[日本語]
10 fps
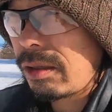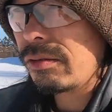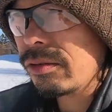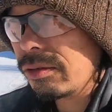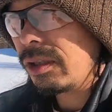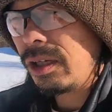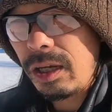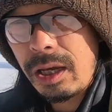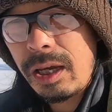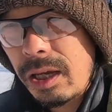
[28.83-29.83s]
けるのは
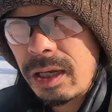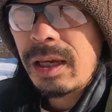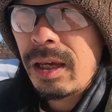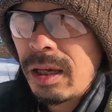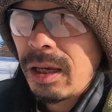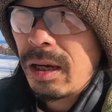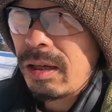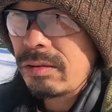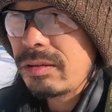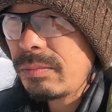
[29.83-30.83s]
ね
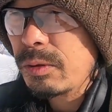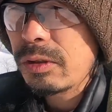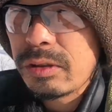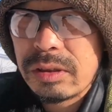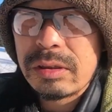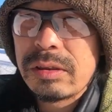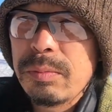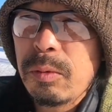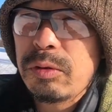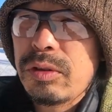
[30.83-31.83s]
あのいつも
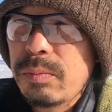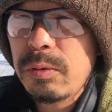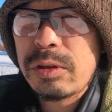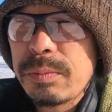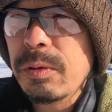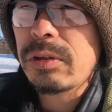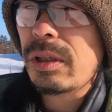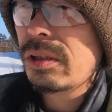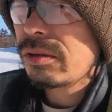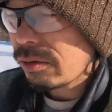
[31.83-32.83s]
ズボズボズボってス